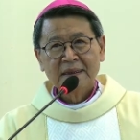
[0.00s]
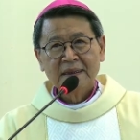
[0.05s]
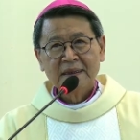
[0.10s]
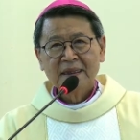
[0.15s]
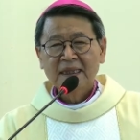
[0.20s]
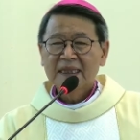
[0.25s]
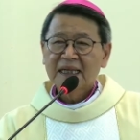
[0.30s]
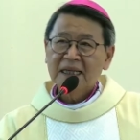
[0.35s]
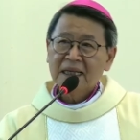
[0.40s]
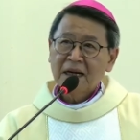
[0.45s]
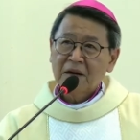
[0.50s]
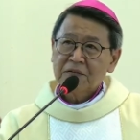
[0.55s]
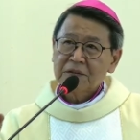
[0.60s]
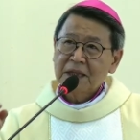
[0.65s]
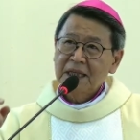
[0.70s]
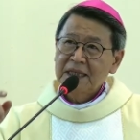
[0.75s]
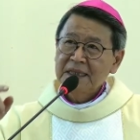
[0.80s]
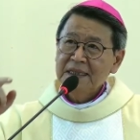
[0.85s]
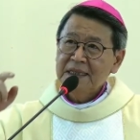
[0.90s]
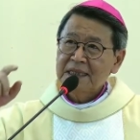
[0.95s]
người ta đọc
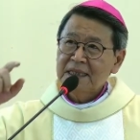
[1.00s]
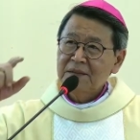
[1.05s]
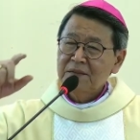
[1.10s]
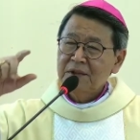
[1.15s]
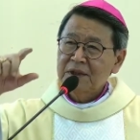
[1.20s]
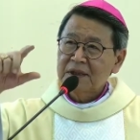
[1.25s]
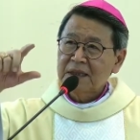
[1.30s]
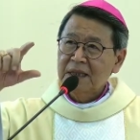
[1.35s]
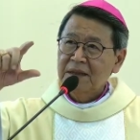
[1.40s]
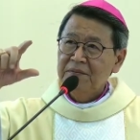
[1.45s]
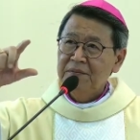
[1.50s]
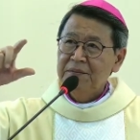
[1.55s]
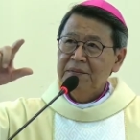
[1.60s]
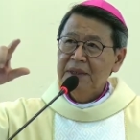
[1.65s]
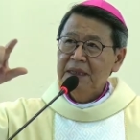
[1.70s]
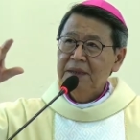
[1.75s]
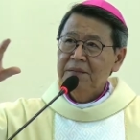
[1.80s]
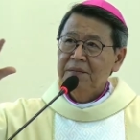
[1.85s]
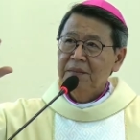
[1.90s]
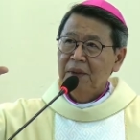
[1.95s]
thấy trên một tấm
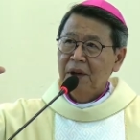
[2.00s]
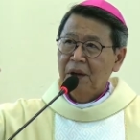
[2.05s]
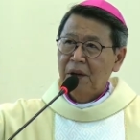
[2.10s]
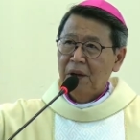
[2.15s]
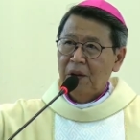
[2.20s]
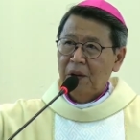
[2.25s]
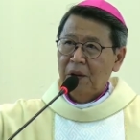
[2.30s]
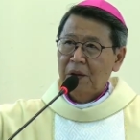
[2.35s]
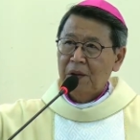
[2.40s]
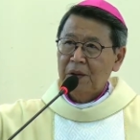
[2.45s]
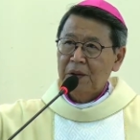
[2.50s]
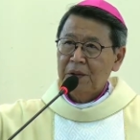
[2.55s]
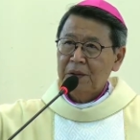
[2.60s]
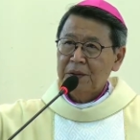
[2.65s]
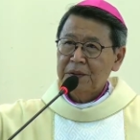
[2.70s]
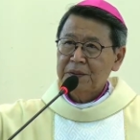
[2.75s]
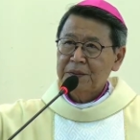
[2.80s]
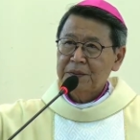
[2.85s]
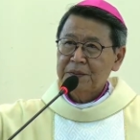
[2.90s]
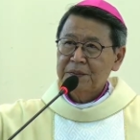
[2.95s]
bia mộ
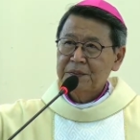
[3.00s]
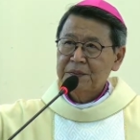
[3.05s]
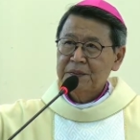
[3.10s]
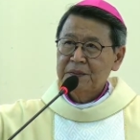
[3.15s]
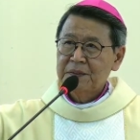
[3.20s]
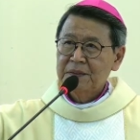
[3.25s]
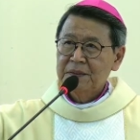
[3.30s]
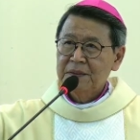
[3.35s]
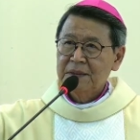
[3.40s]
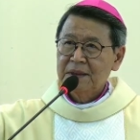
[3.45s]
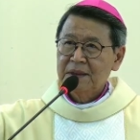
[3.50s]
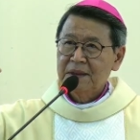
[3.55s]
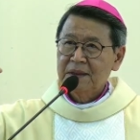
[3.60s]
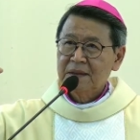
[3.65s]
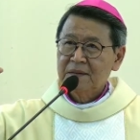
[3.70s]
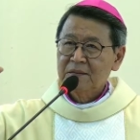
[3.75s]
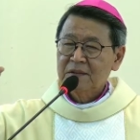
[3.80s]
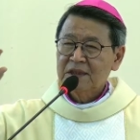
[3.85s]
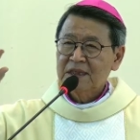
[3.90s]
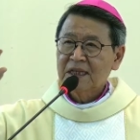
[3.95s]

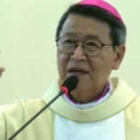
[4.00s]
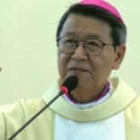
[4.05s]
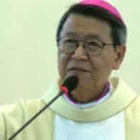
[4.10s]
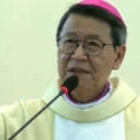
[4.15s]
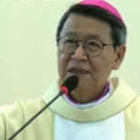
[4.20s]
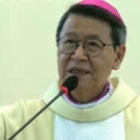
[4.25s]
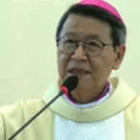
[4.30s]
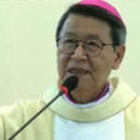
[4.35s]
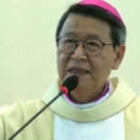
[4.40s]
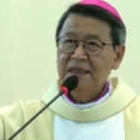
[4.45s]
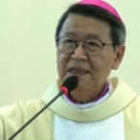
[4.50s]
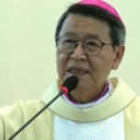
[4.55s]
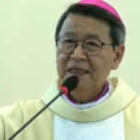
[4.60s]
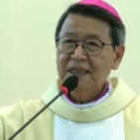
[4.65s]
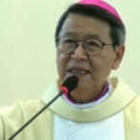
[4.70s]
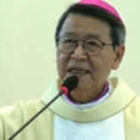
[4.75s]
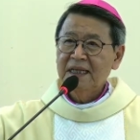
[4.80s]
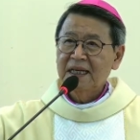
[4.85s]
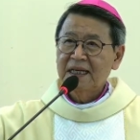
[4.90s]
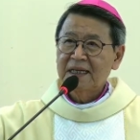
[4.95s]
một dòng chữ như
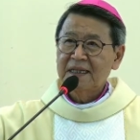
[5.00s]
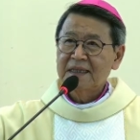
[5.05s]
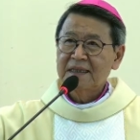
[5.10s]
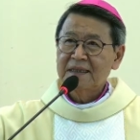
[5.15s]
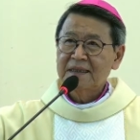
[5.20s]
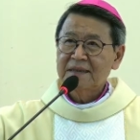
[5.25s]
thế này